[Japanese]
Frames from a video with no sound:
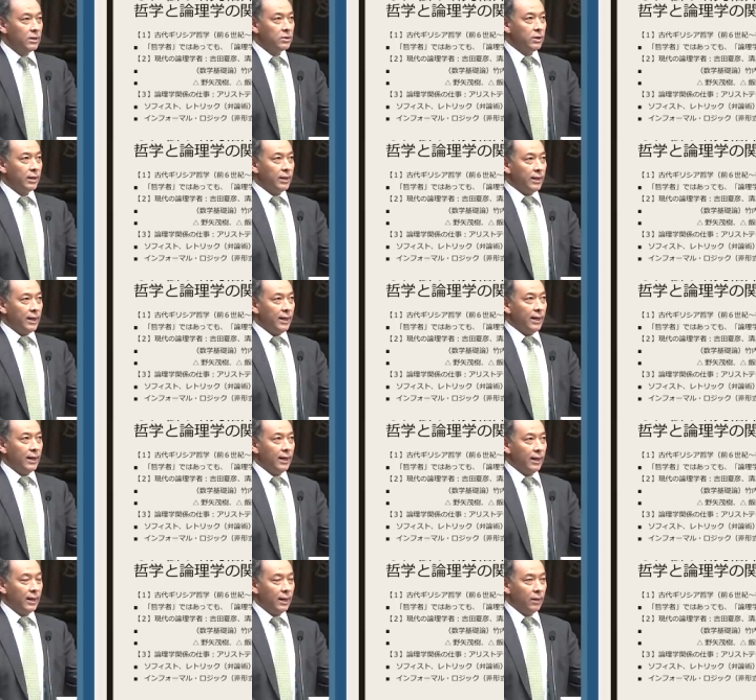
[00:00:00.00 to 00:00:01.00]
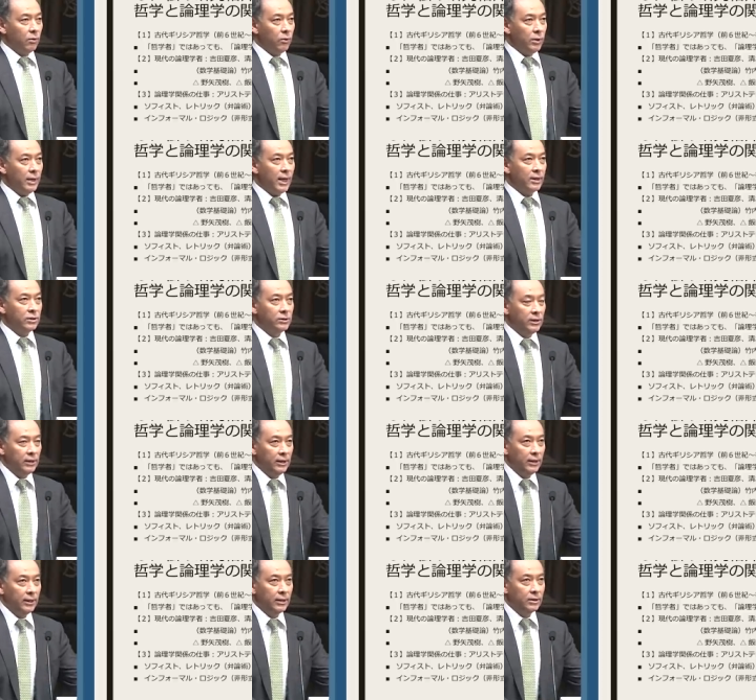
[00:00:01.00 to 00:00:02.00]
それから論理学
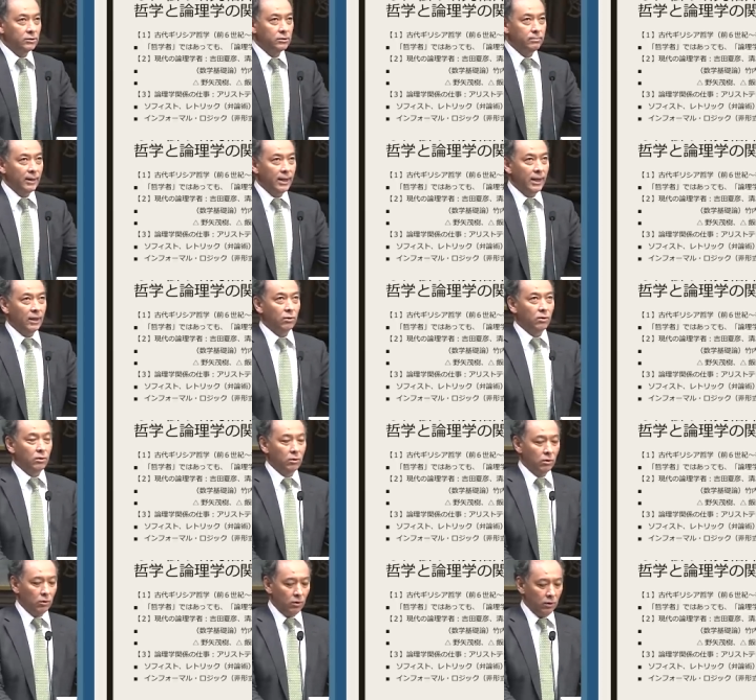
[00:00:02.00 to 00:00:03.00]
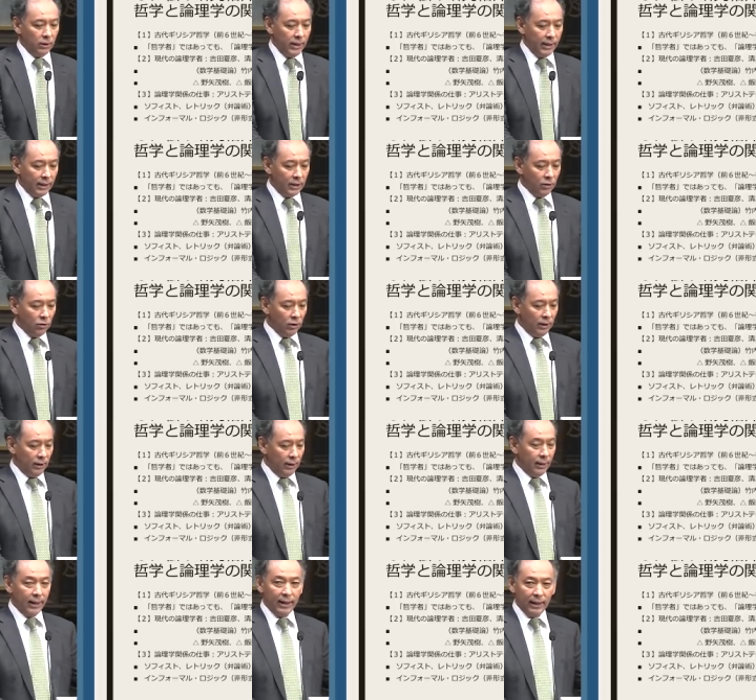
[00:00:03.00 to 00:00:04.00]
に行く前のやや広
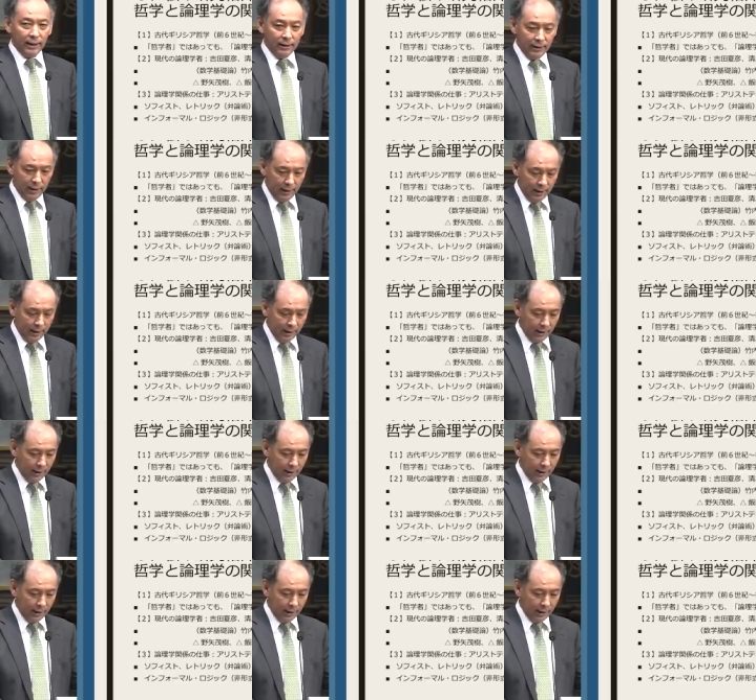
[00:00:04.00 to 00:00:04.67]
い範囲で、